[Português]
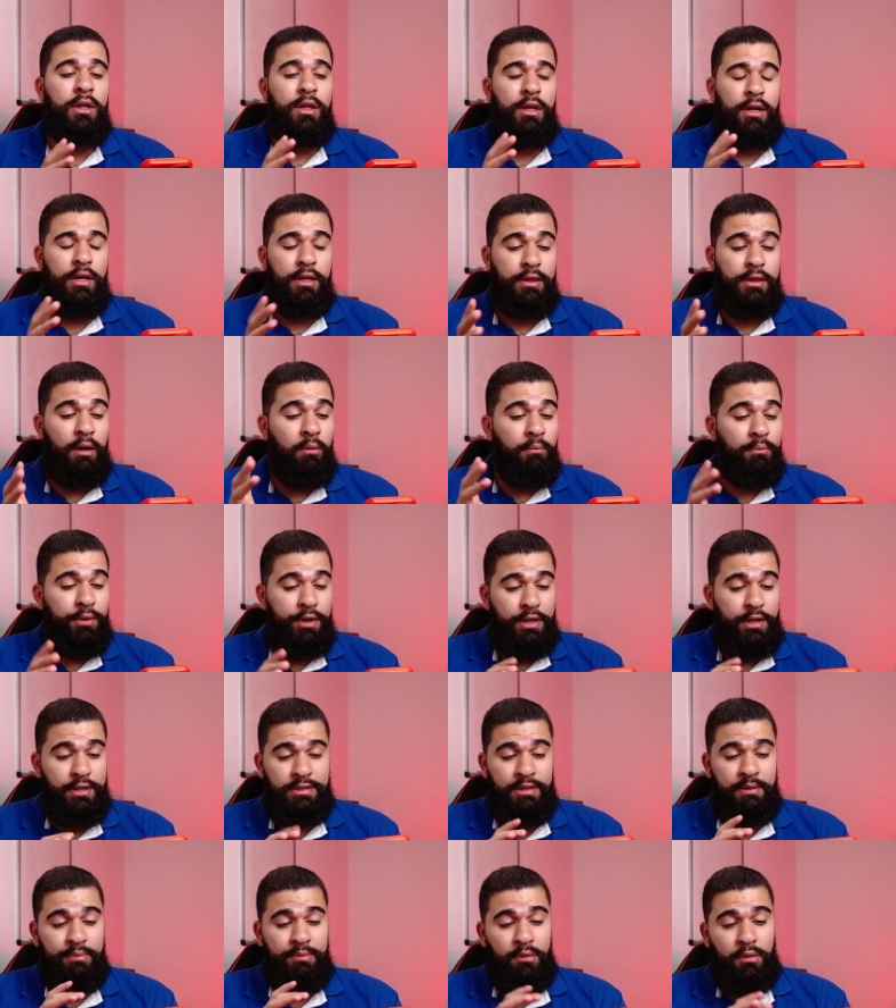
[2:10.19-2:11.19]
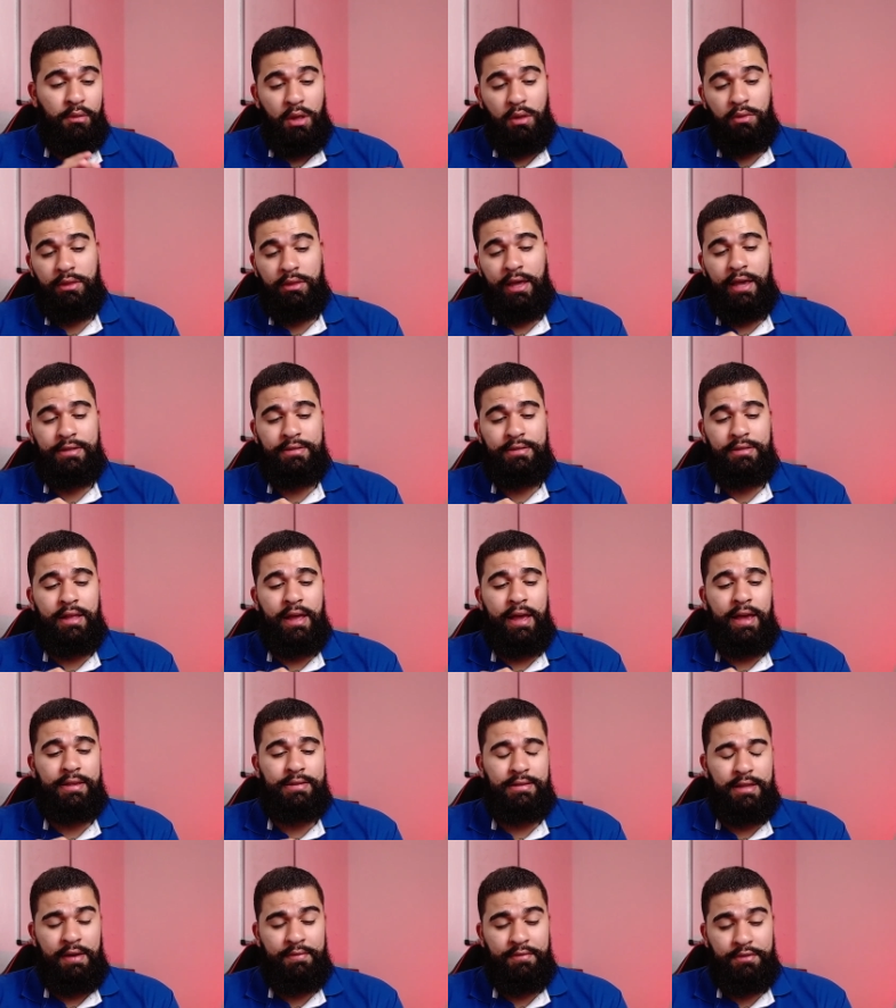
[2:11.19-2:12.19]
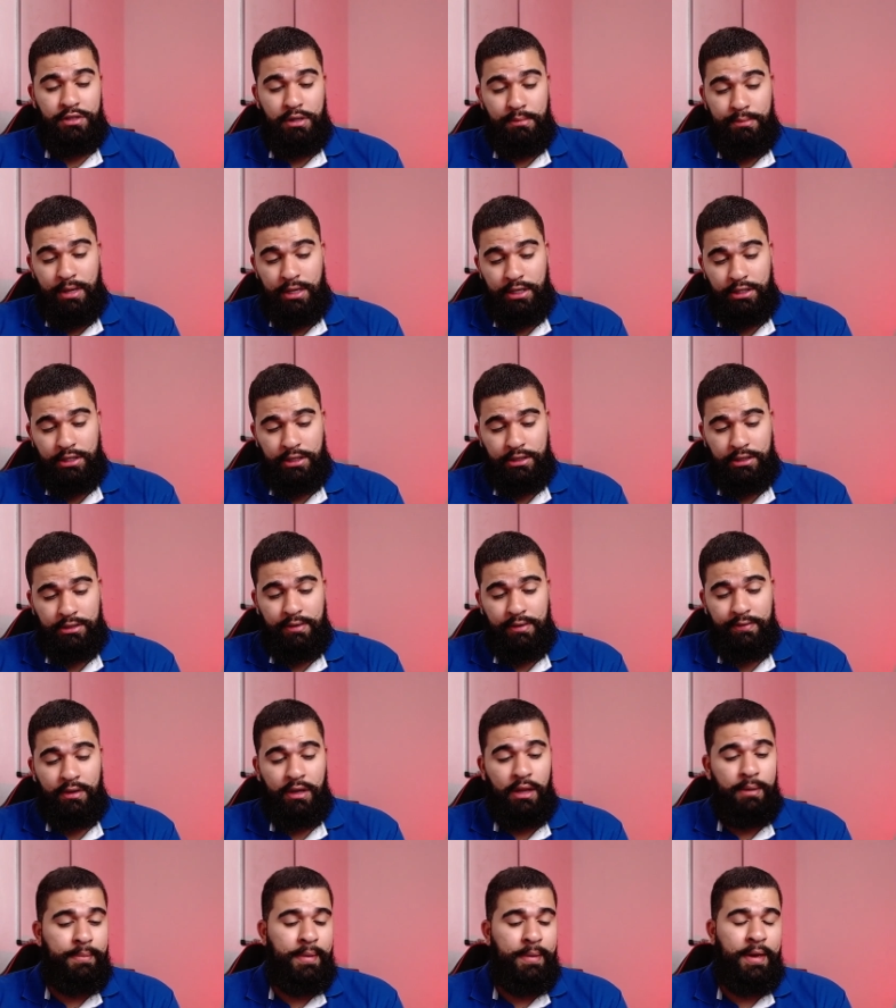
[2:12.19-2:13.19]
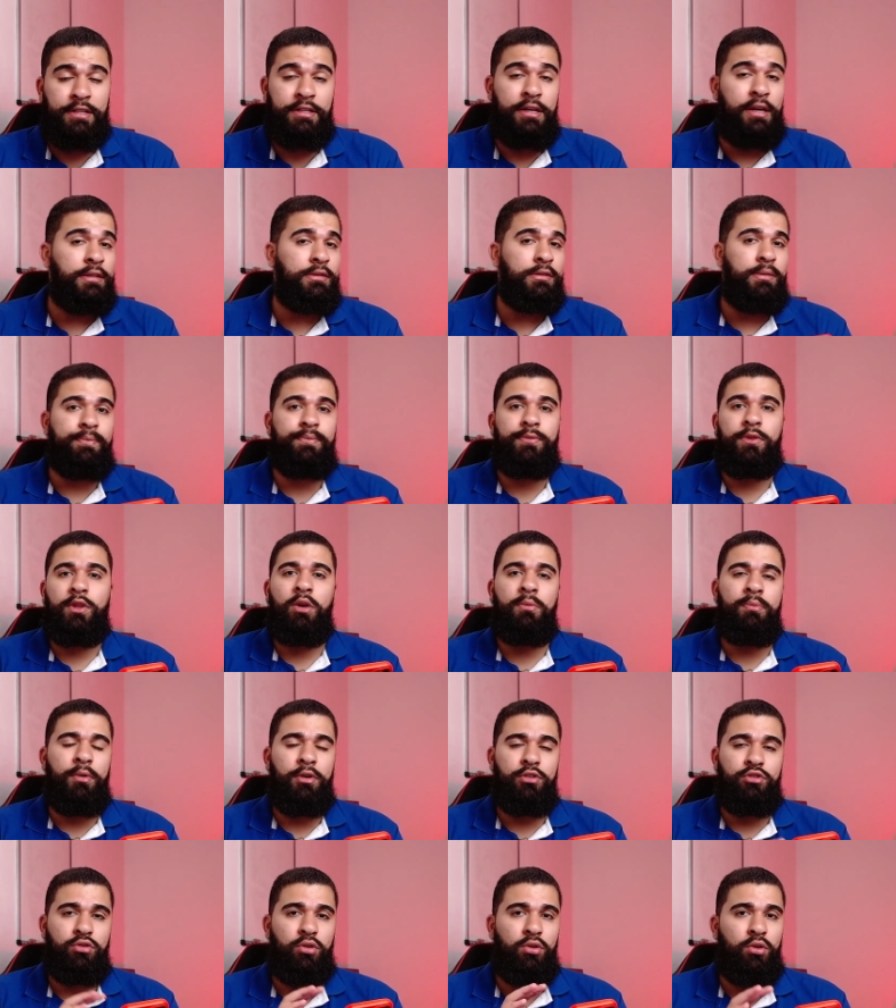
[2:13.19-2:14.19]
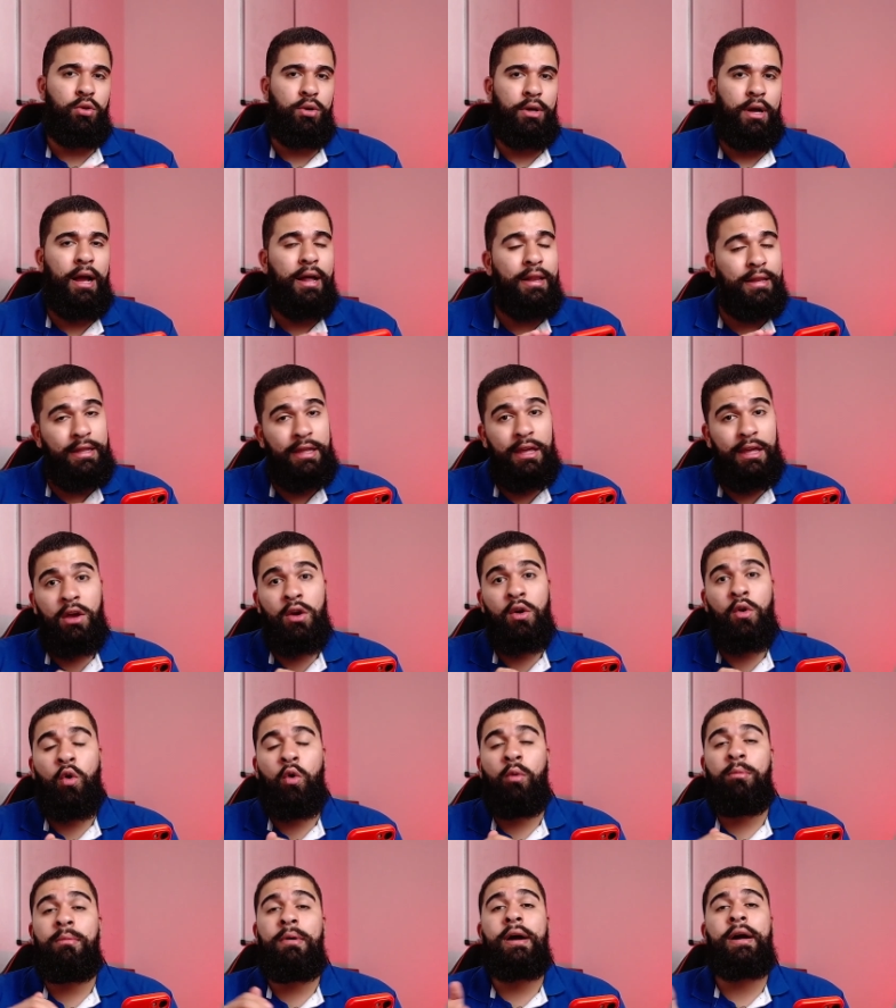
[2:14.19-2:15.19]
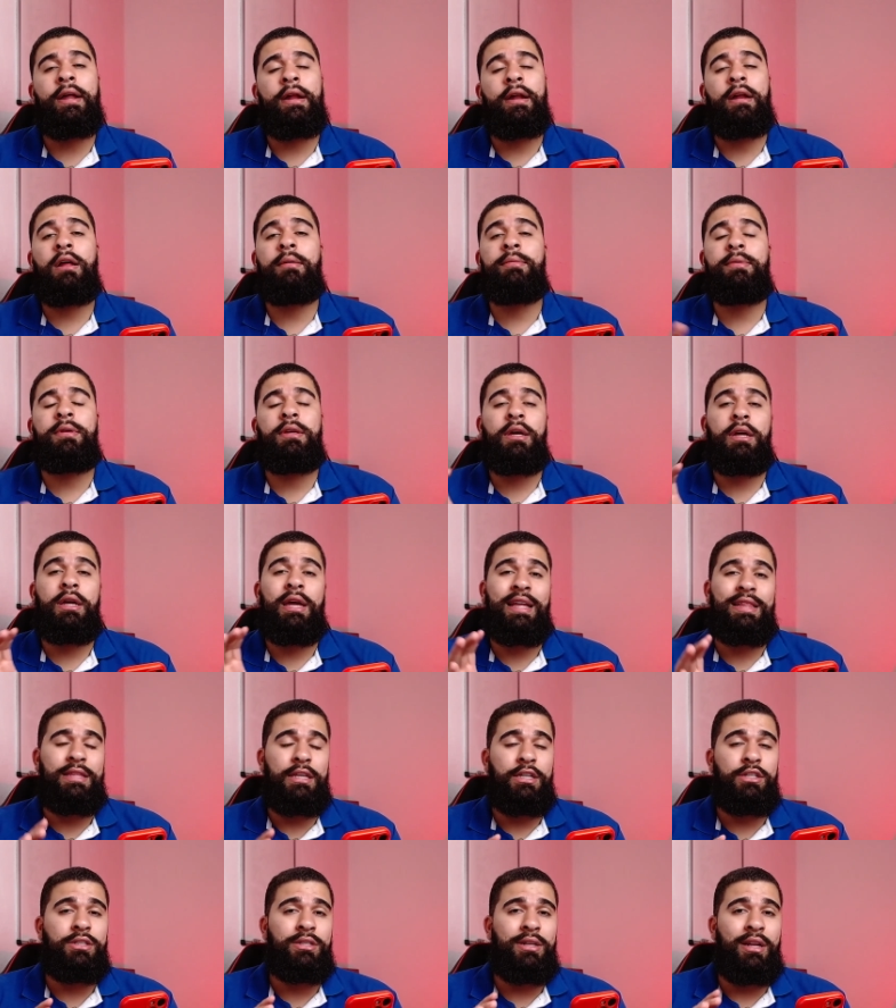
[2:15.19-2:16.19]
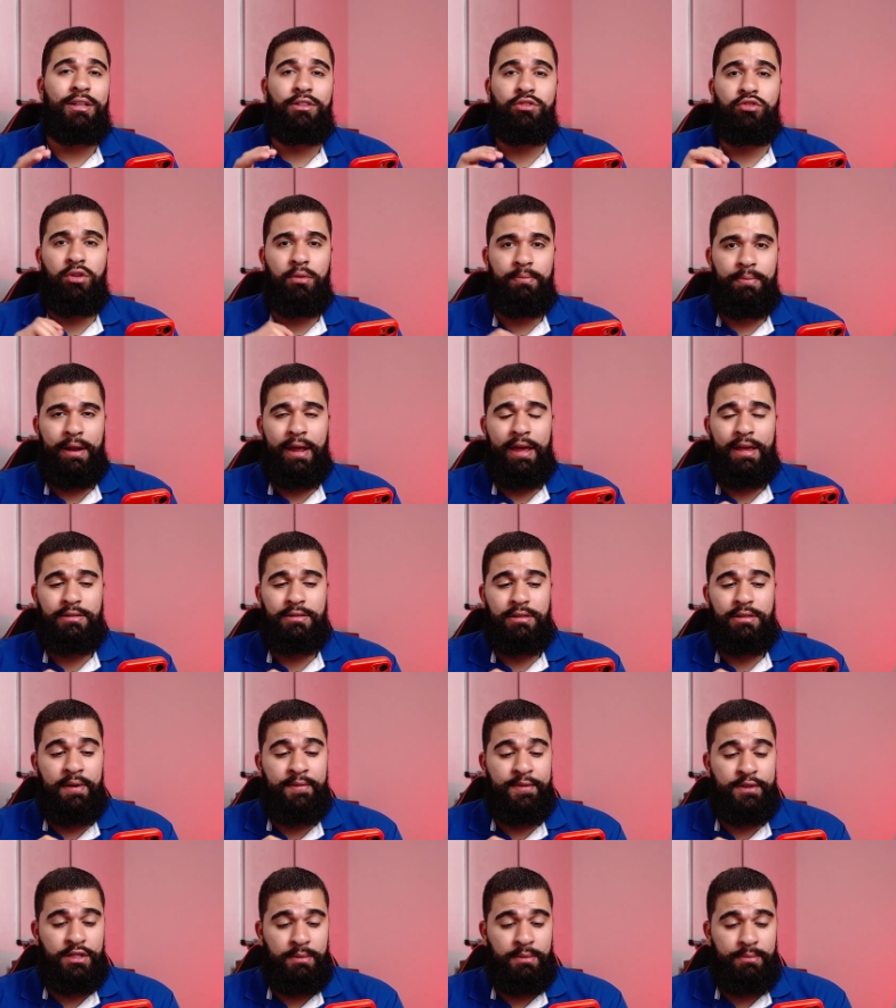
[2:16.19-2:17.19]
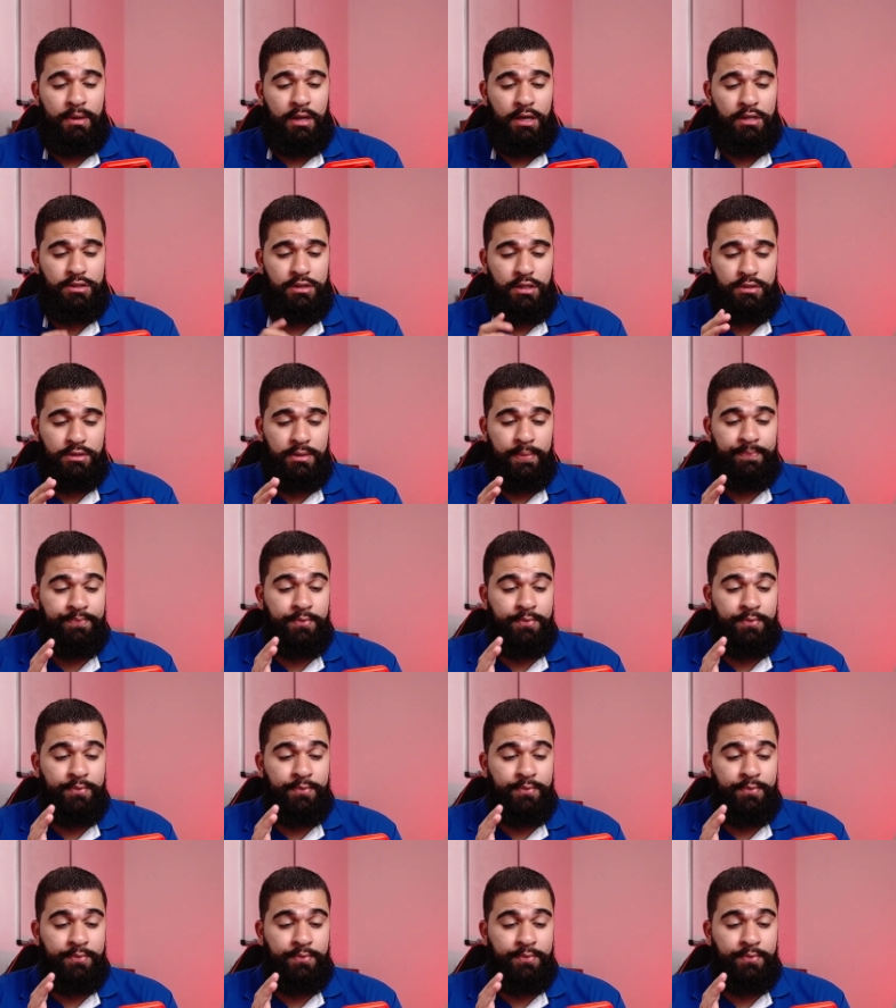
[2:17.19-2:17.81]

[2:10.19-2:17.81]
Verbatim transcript: Então, por exemplo, eu tenho essa da reserva de emergência, tá vendo? A emergência, eu posso colocar ali uma grana minha que é destinada só para reserva de emergência.